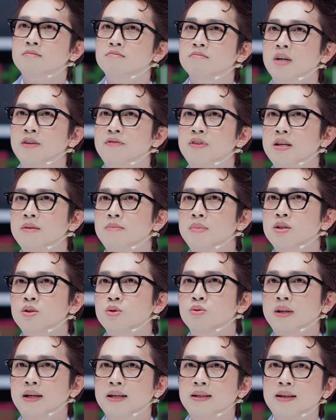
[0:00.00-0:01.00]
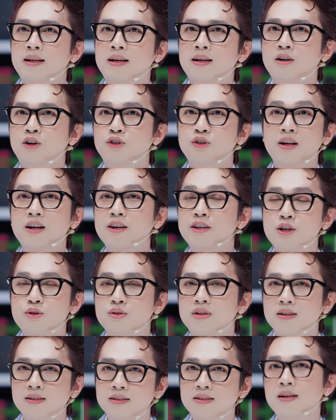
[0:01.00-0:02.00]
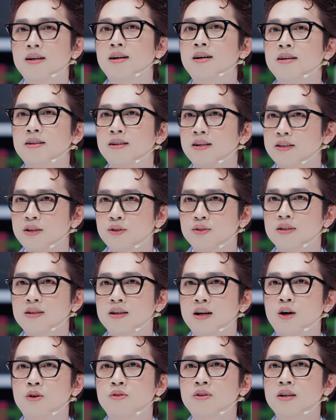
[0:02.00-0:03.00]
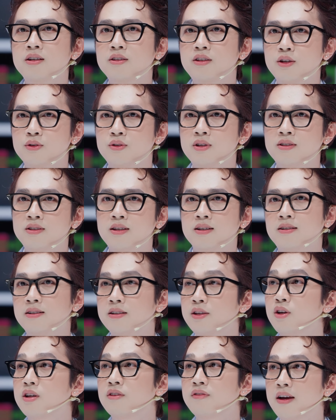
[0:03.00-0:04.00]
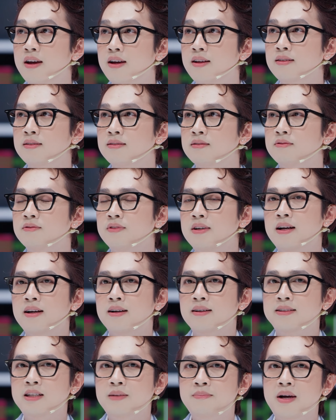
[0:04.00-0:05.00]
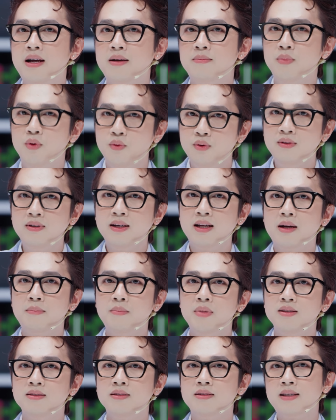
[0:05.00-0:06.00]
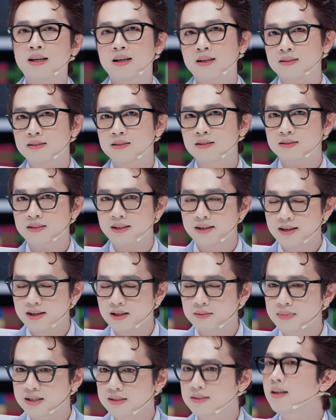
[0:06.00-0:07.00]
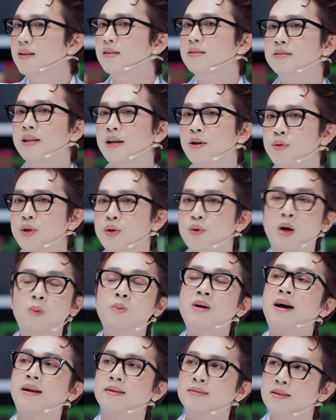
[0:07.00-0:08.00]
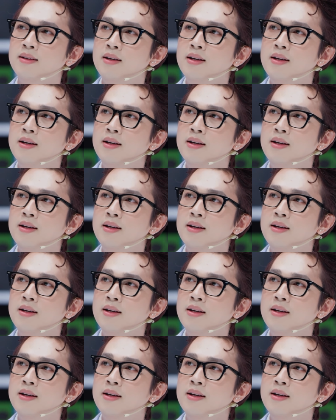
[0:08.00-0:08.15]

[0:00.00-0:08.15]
bởi vì minh sù thấy là có rất là nhiều sân chơi rất nhiều sân khấu rất nhiều chương trình rất nhiều event và các bạn muốn là mình sẽ được thể hiện bản thân theo nhiều góc cạnh